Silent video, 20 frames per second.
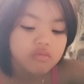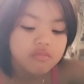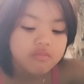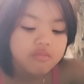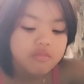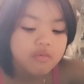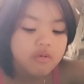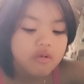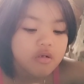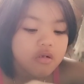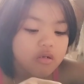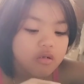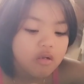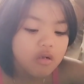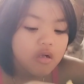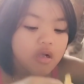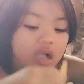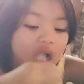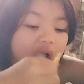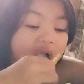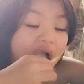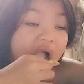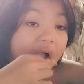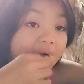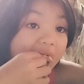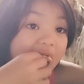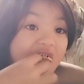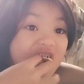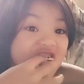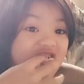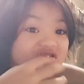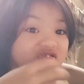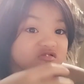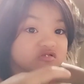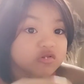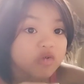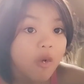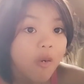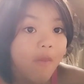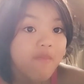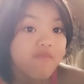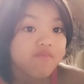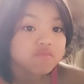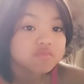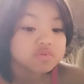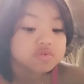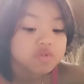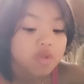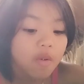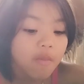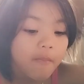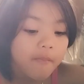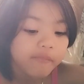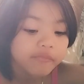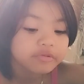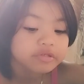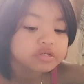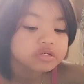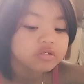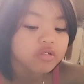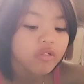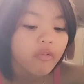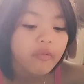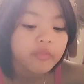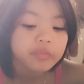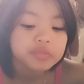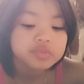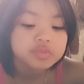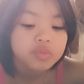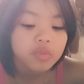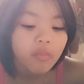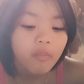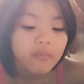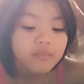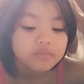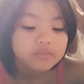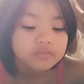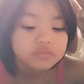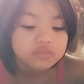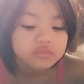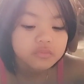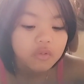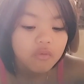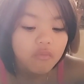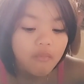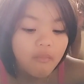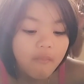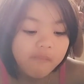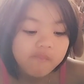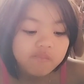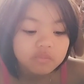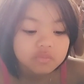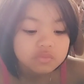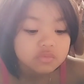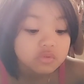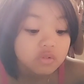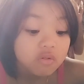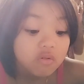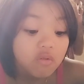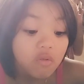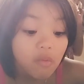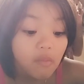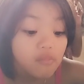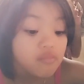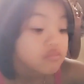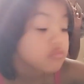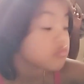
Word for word: Ha? Adi ah, na mama? Ha? Ano ni inop?